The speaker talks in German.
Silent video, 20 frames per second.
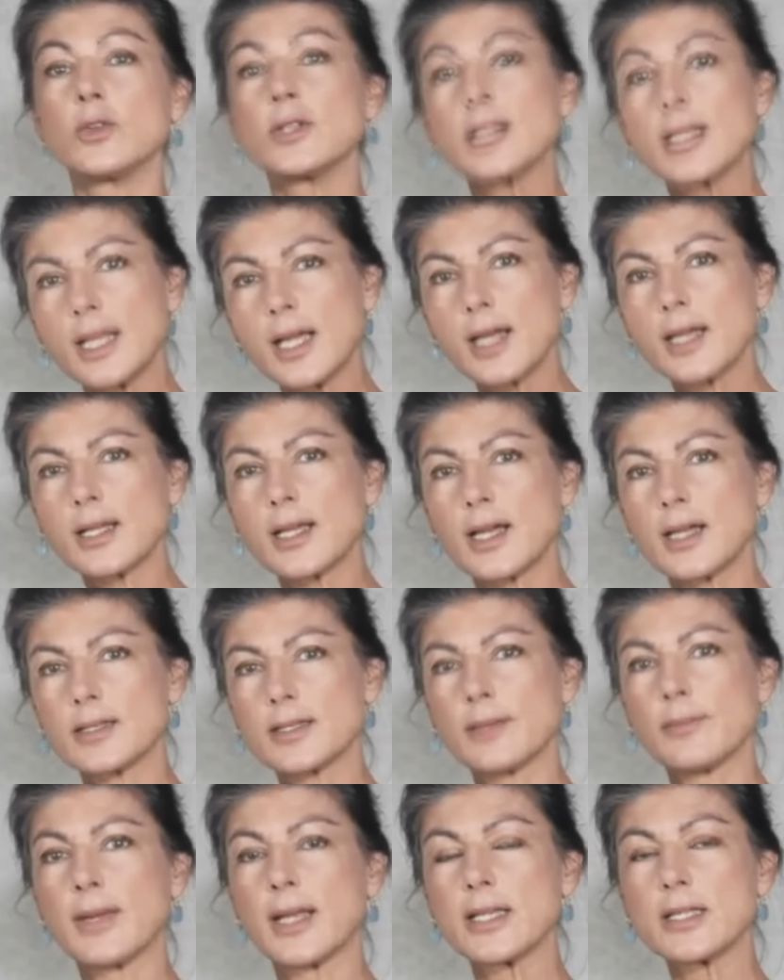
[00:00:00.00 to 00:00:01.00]
Und klar, da hat
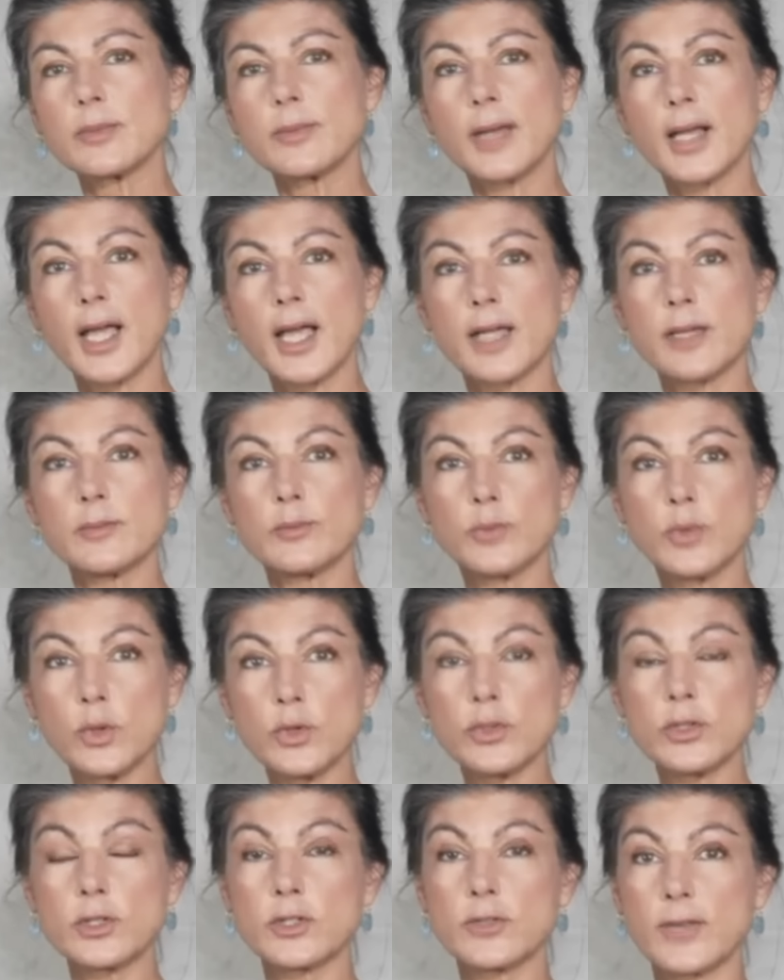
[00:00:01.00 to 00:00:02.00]
er manchmal einen
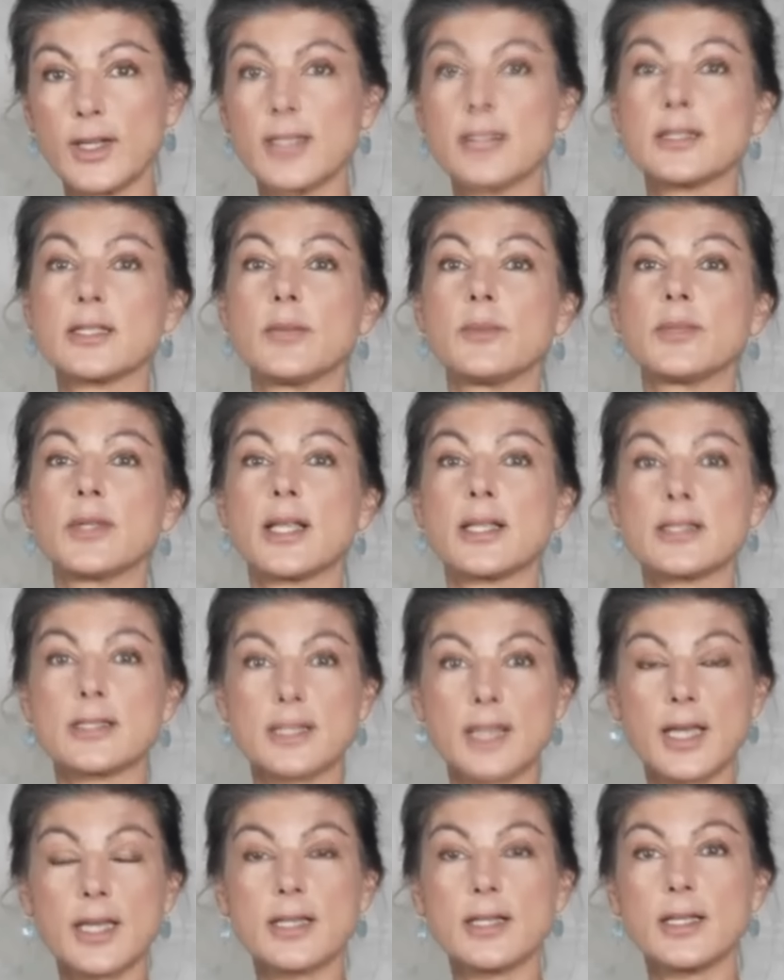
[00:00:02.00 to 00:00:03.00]
Punkt, weil es gibt
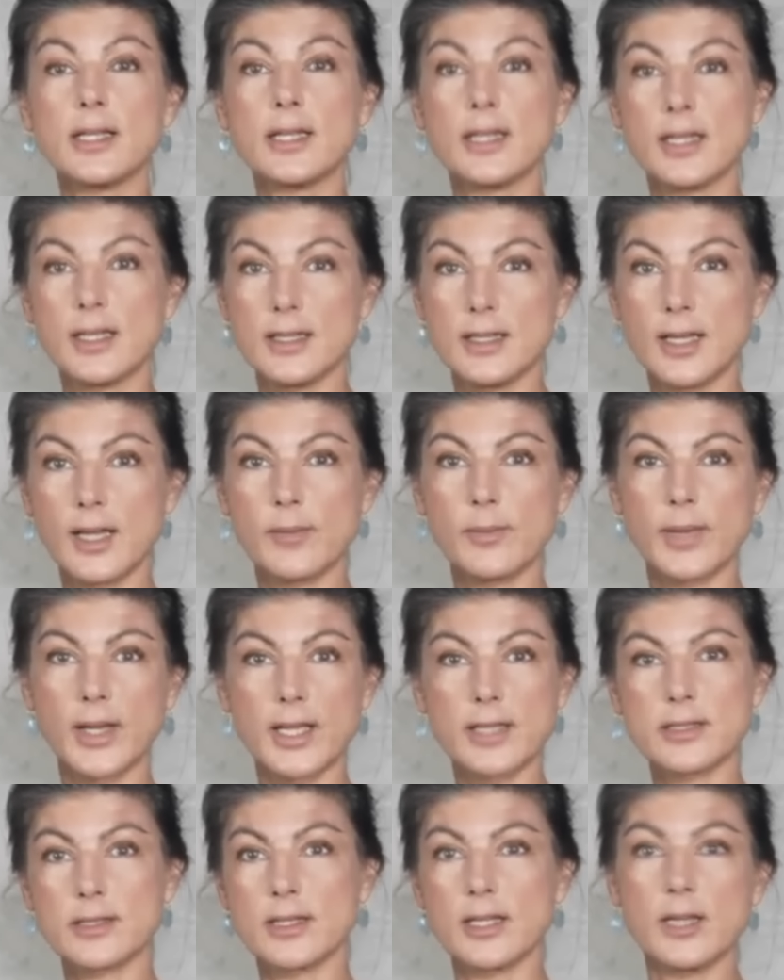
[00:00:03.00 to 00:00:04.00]
tatsächlich in der
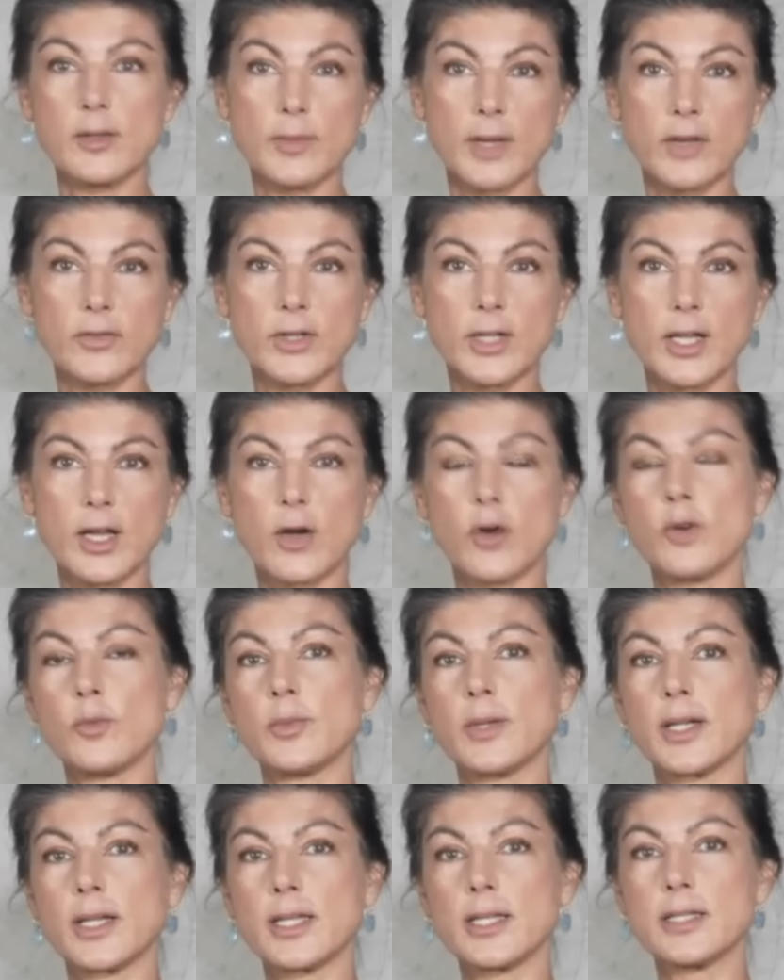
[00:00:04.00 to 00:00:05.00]
Presse immer wieder auch
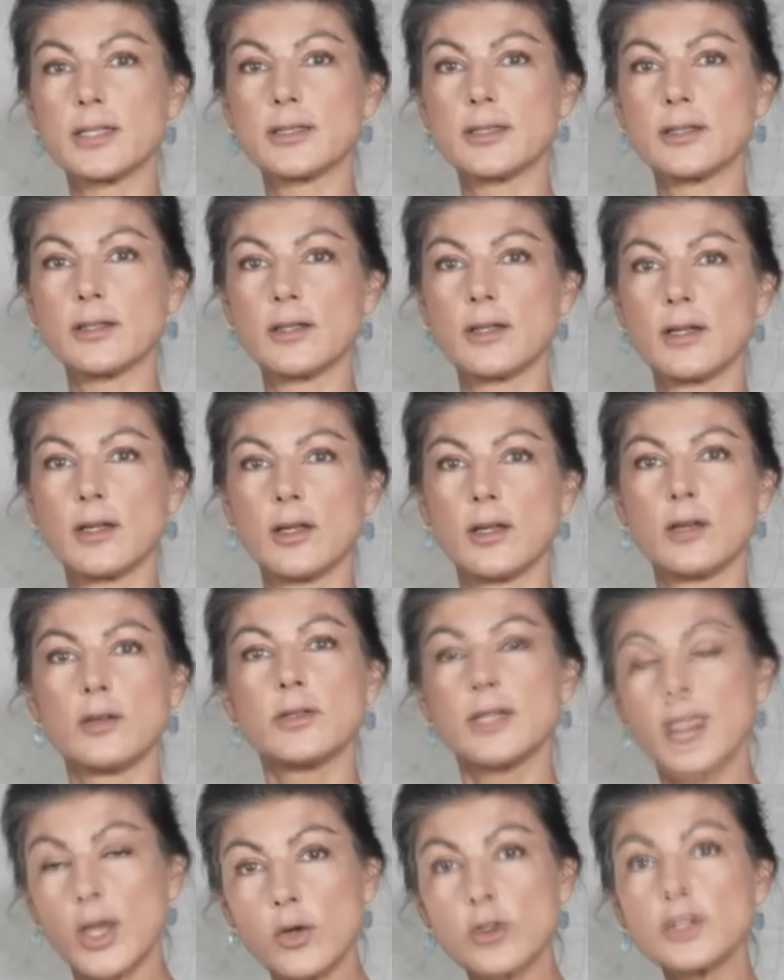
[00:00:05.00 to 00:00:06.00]
Berichte,
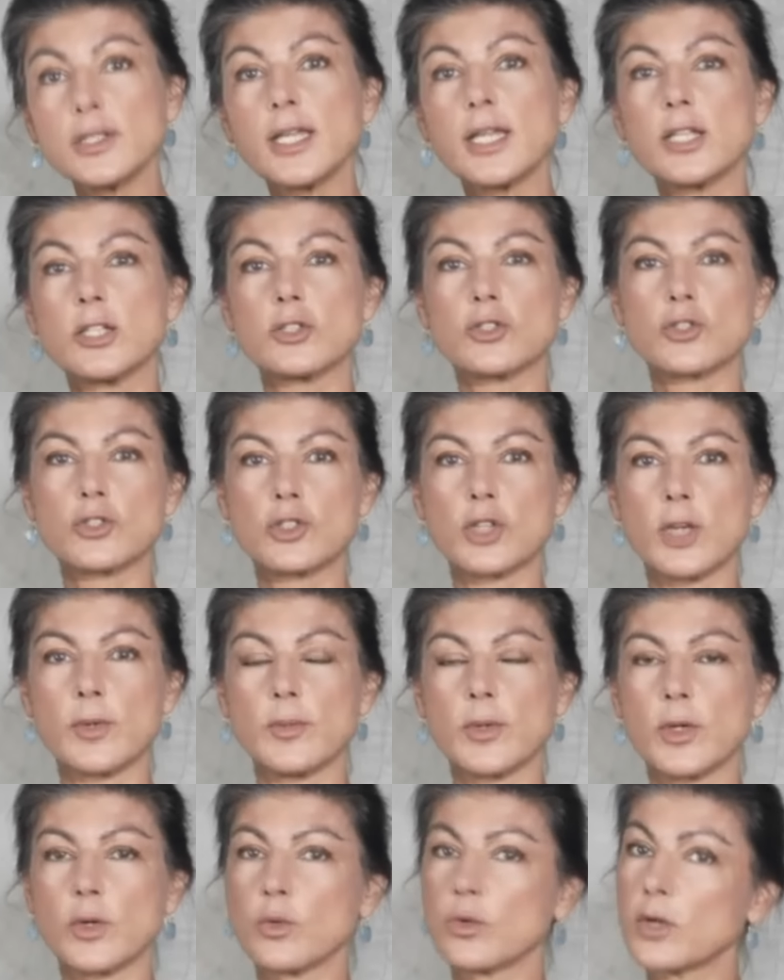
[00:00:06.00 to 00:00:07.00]
die auch nicht
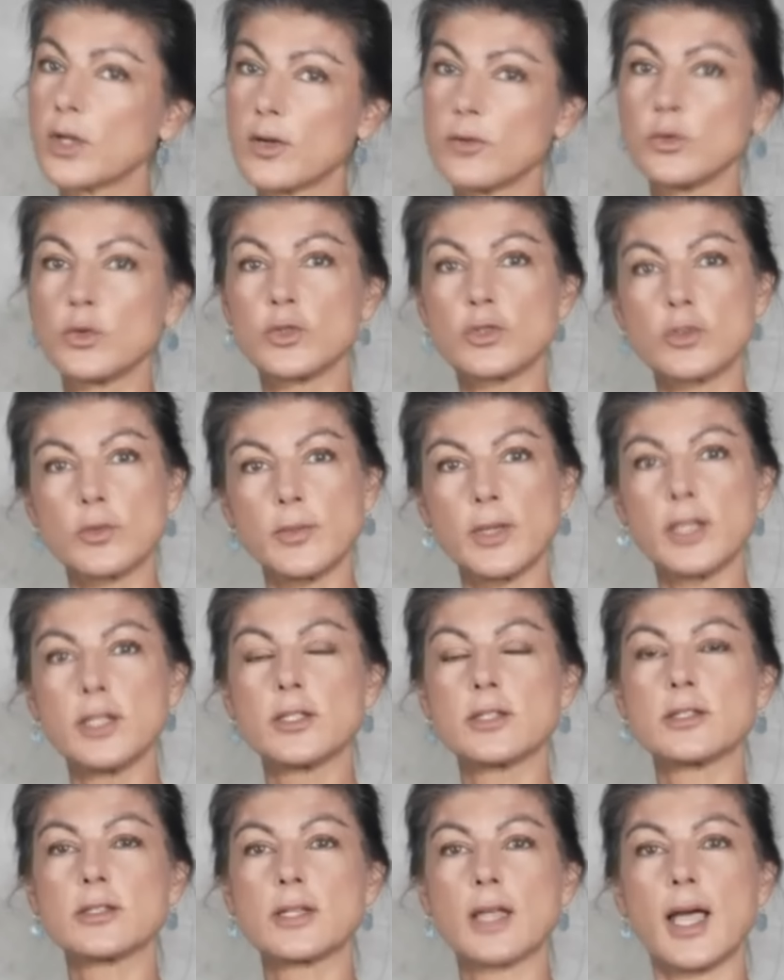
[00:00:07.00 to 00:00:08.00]
stimmen oder wo
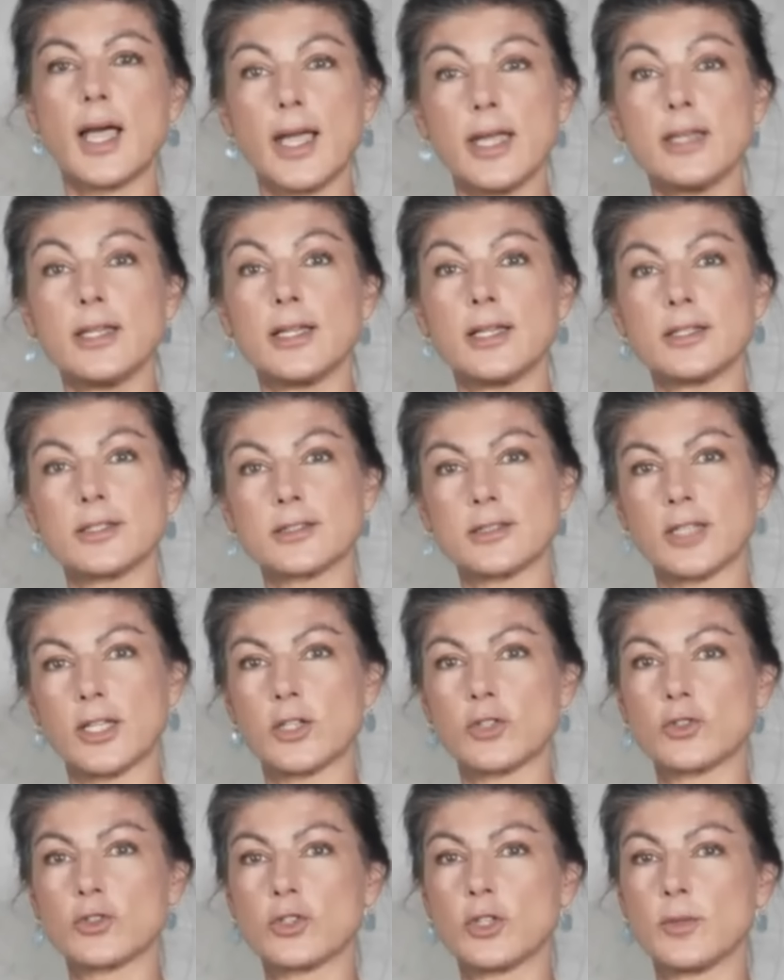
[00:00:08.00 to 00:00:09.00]
zumindest einiges
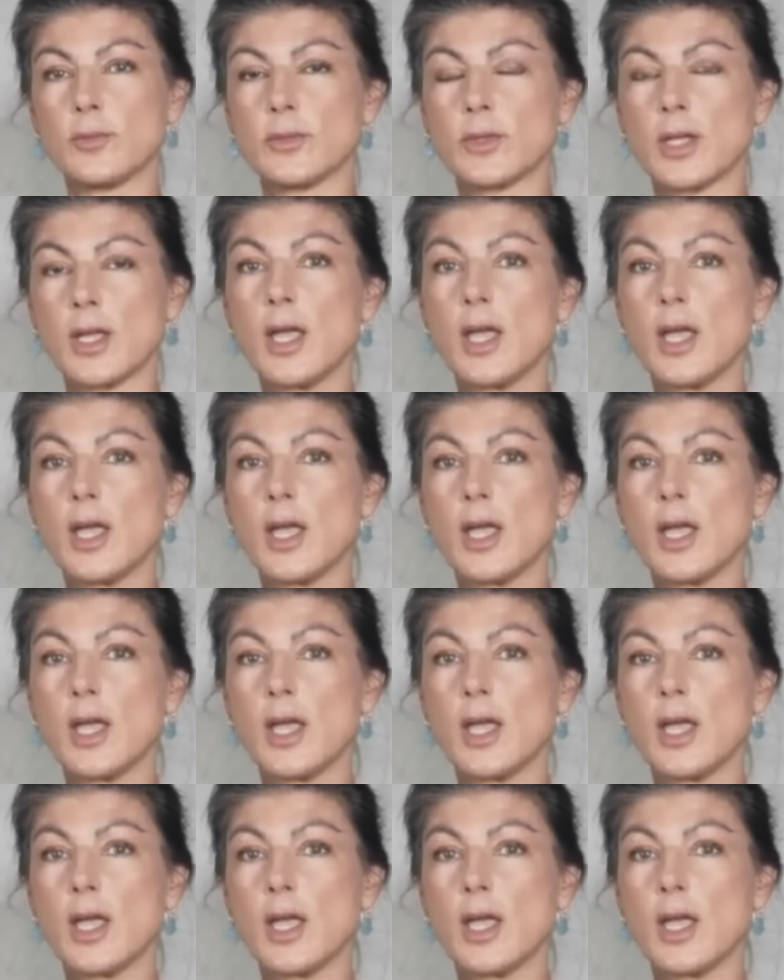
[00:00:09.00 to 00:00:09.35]
nicht stimmt.